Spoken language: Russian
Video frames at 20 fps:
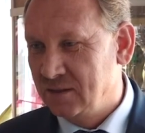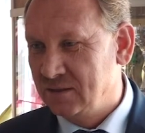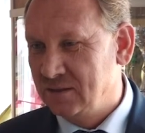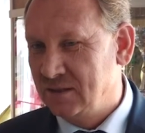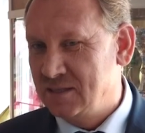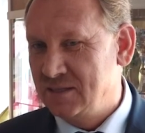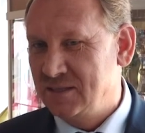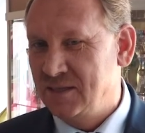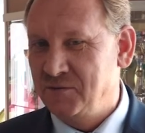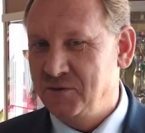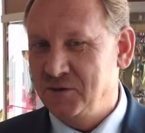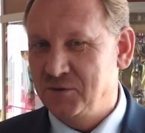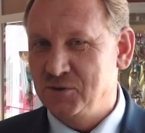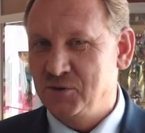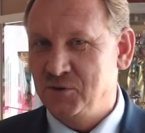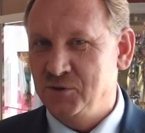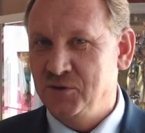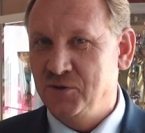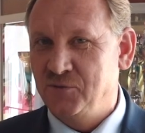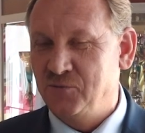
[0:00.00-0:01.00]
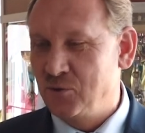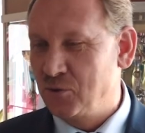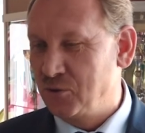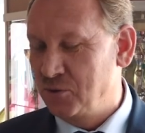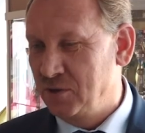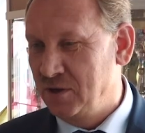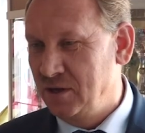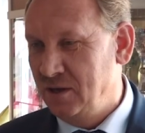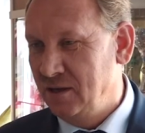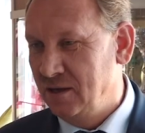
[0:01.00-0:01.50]
У нас, наверное, сегодня в
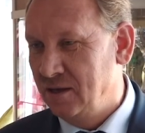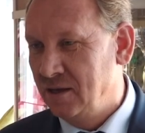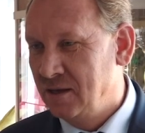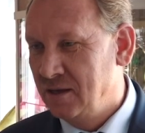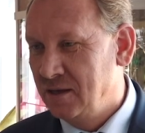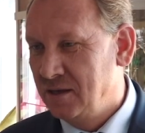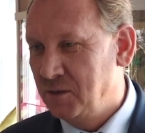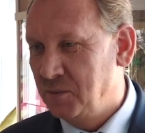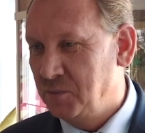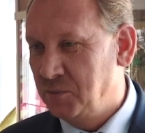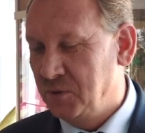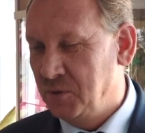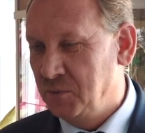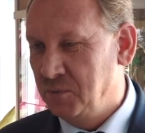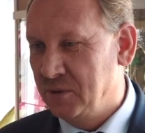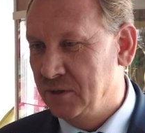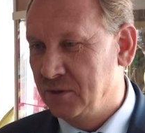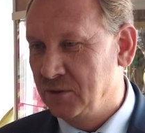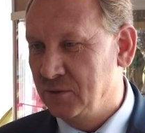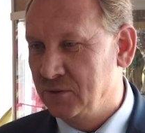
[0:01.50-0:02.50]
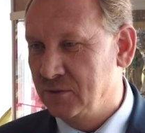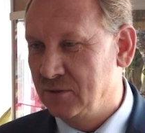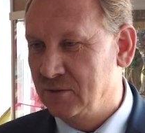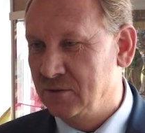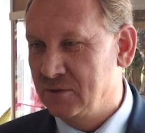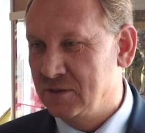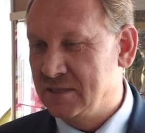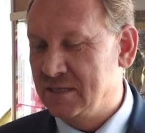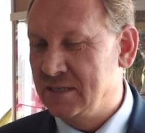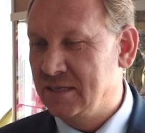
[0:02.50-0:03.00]
округе
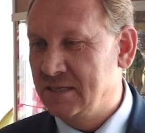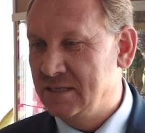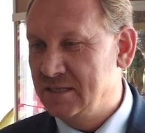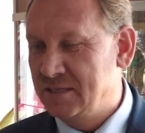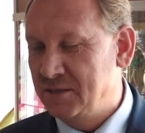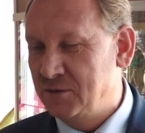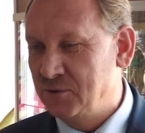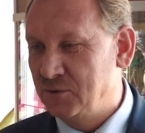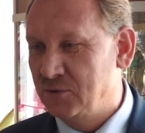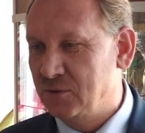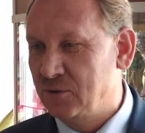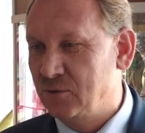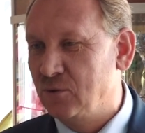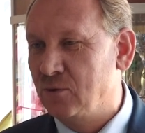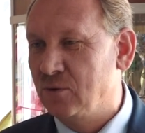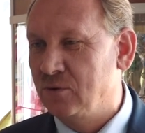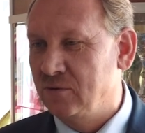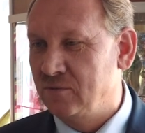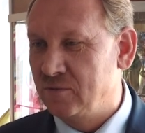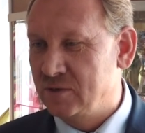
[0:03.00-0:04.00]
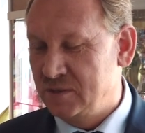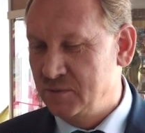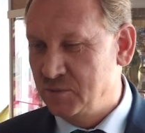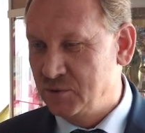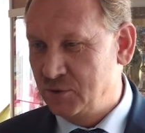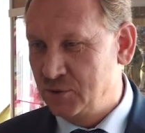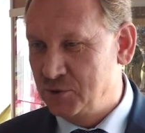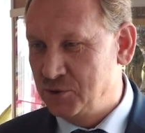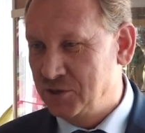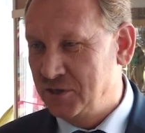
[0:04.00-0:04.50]
примерно зарегистрировано около
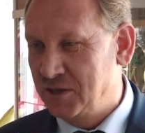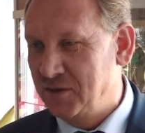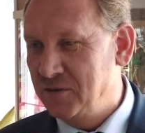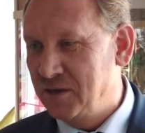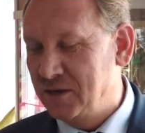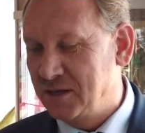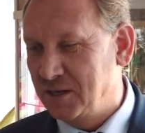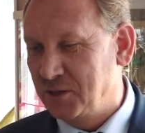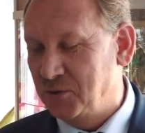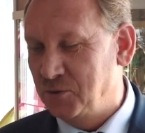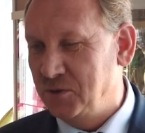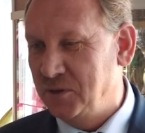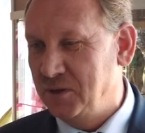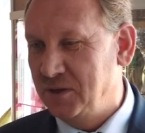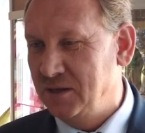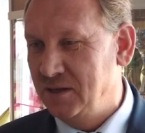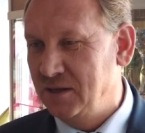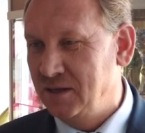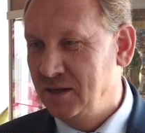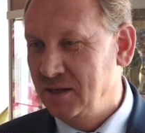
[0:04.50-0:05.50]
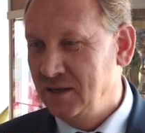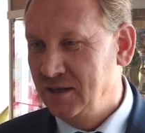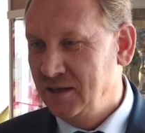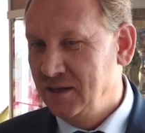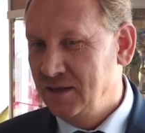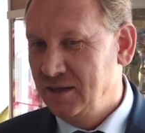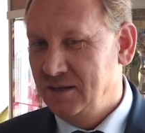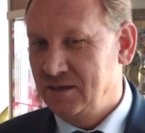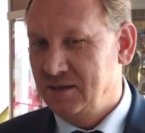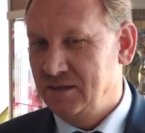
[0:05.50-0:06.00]
800 человек, которые
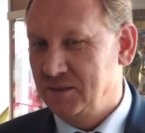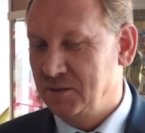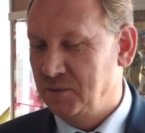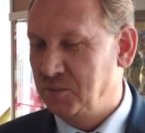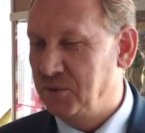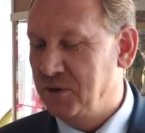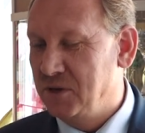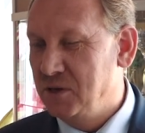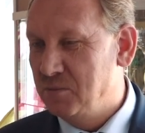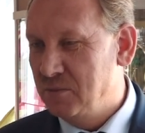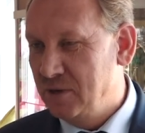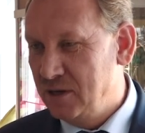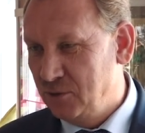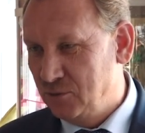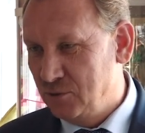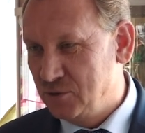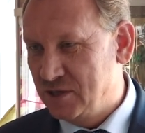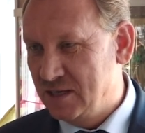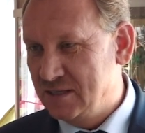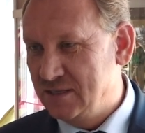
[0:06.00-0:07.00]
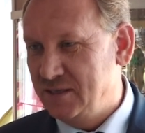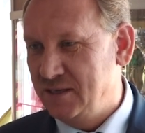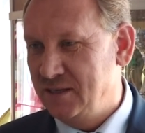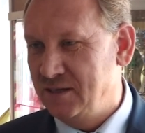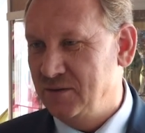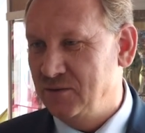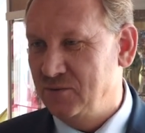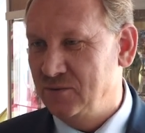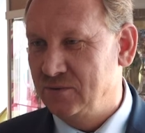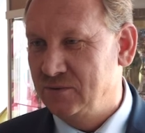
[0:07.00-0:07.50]
э, принимают
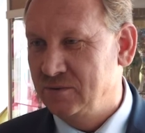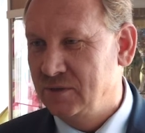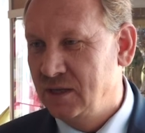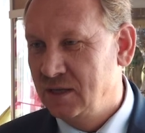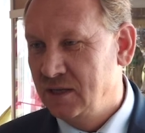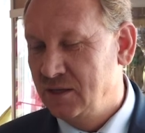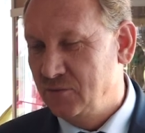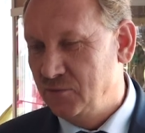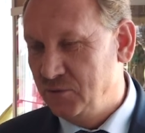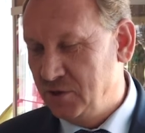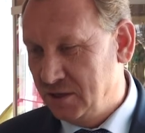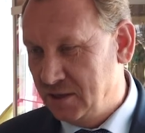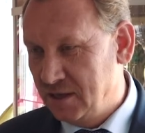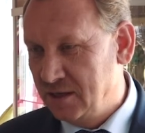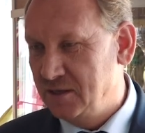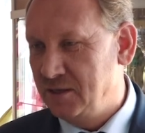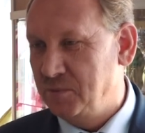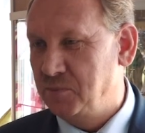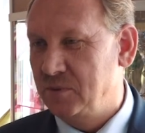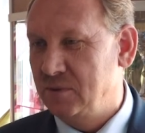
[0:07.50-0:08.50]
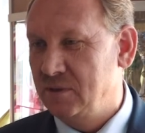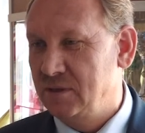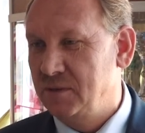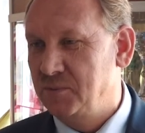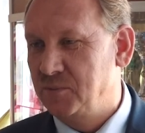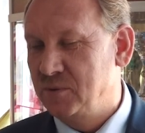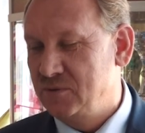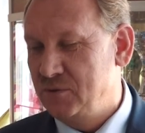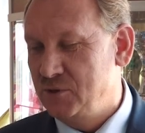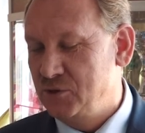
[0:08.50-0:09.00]
участие в диктанте,
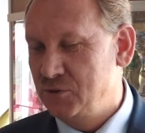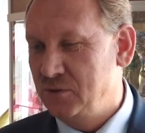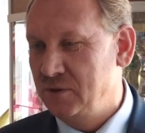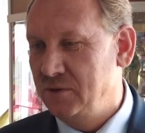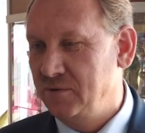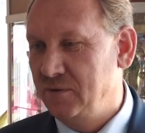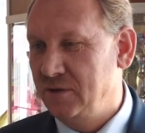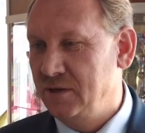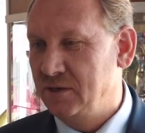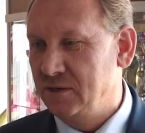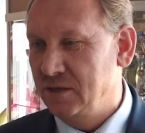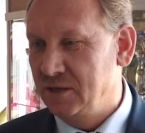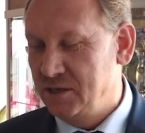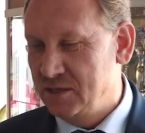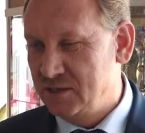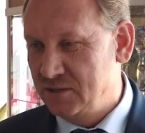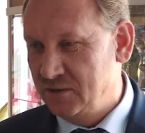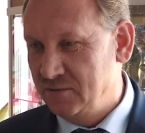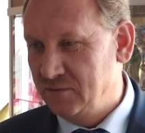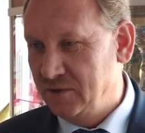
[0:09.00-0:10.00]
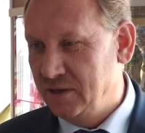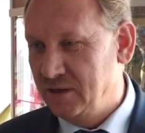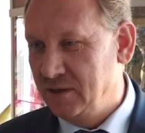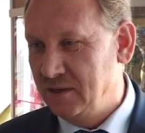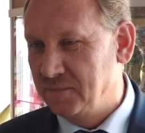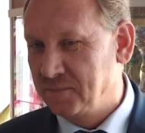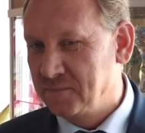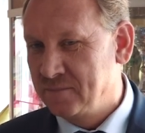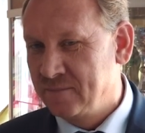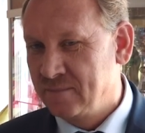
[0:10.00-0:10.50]
посвященной Великой Отечественной
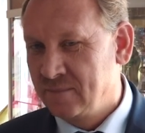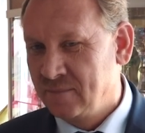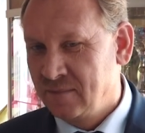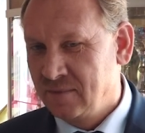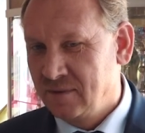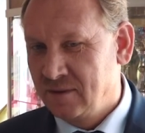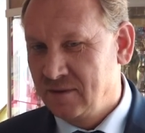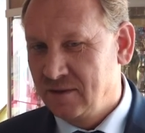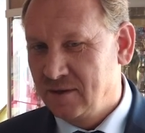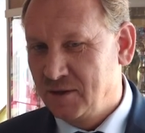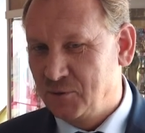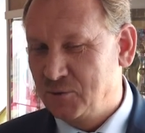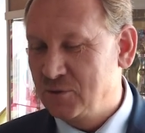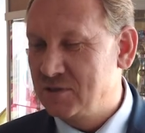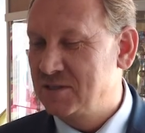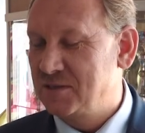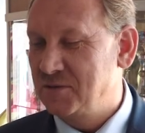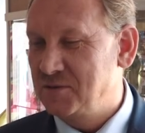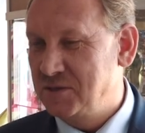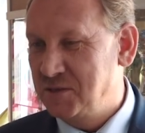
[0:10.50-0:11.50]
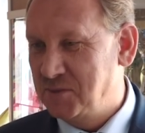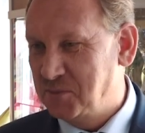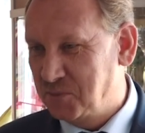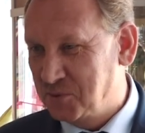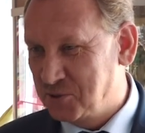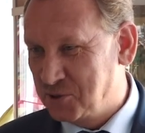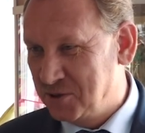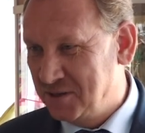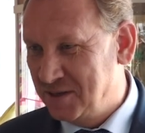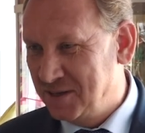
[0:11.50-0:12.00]
войне. Хочется всем
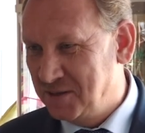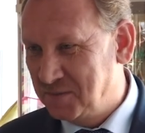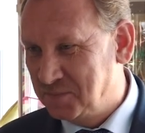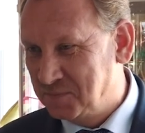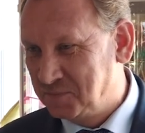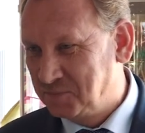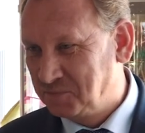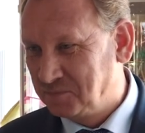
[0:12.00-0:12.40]
пожелать